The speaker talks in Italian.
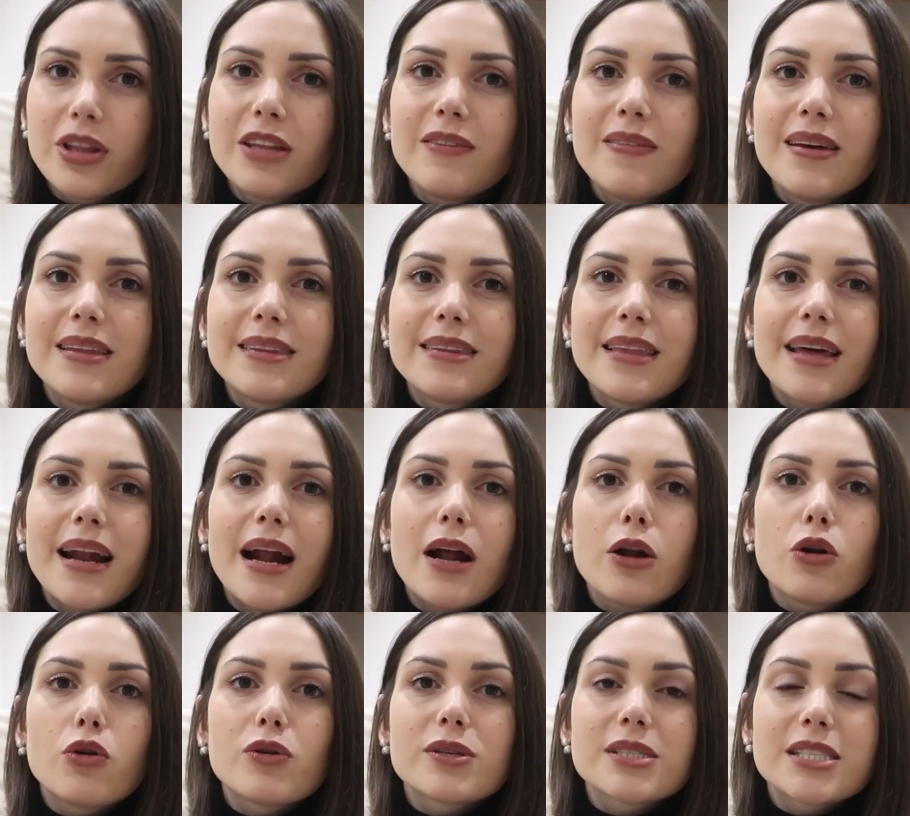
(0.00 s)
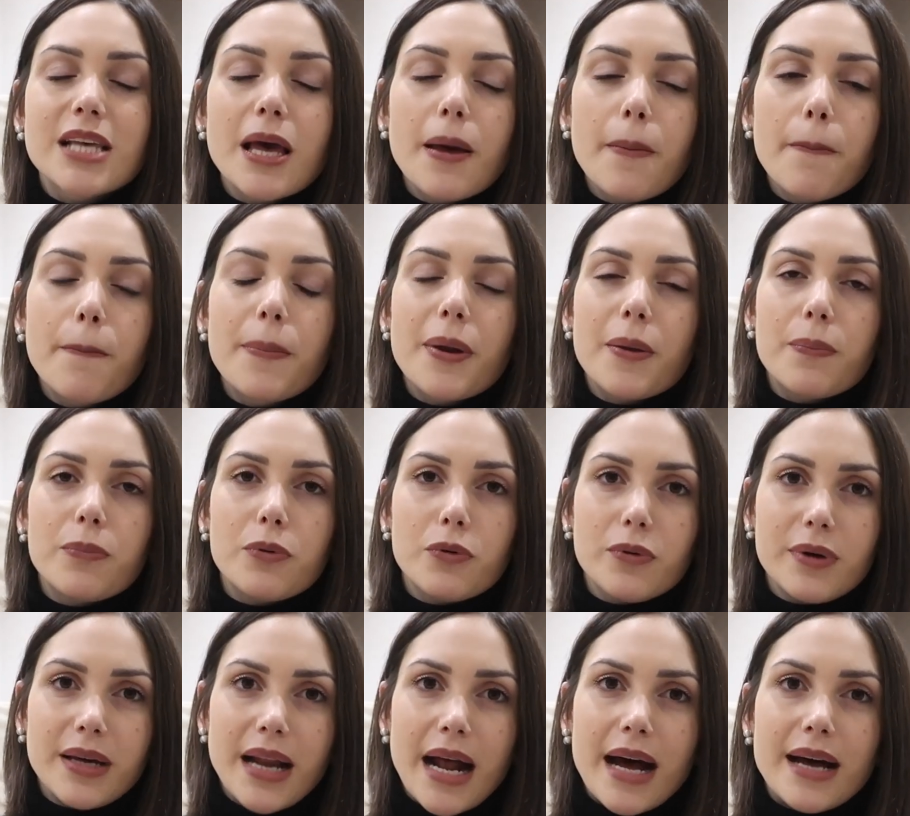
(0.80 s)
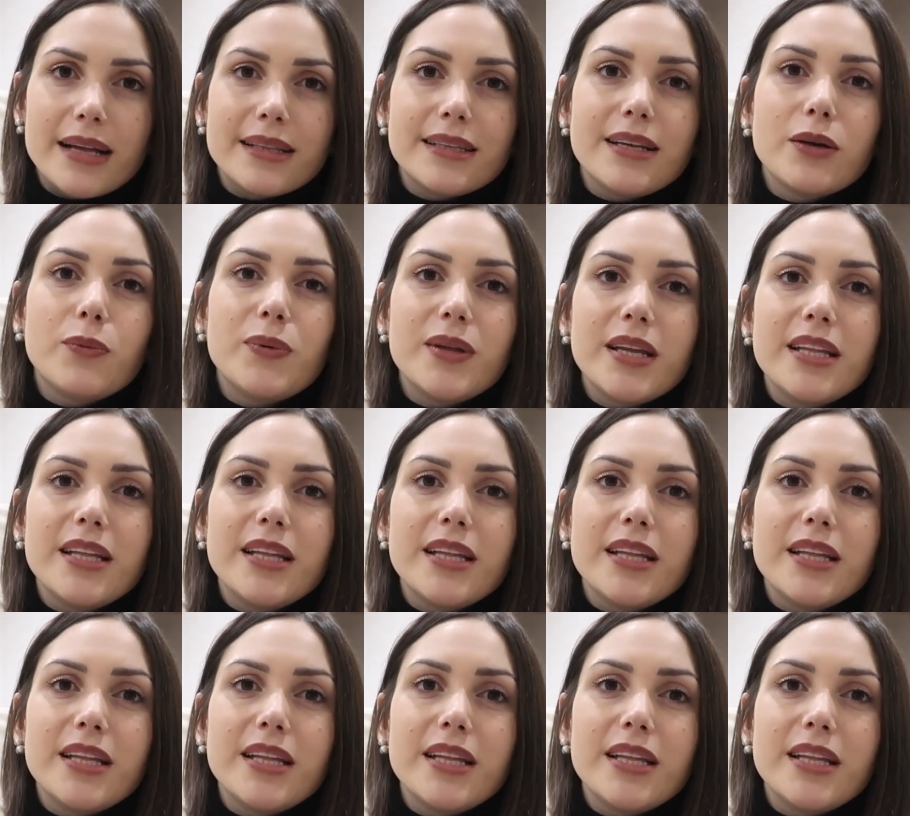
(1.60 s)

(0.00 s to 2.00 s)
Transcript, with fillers: diventeranno sempre più grandi,